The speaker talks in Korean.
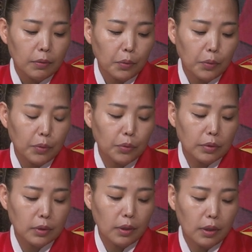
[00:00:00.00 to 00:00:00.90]
또
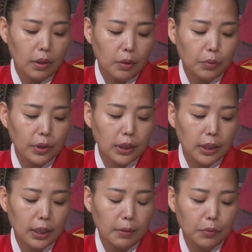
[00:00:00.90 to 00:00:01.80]
6, 저기
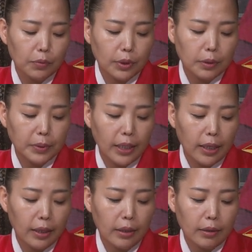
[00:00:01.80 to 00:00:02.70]
60,
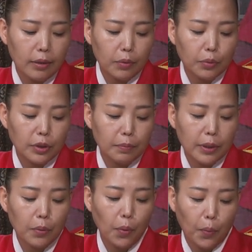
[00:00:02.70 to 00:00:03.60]
60세,
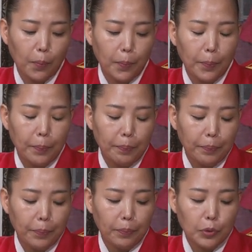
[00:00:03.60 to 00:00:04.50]
67
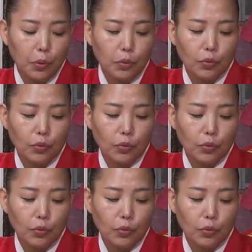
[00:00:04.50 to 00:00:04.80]
음, 좋은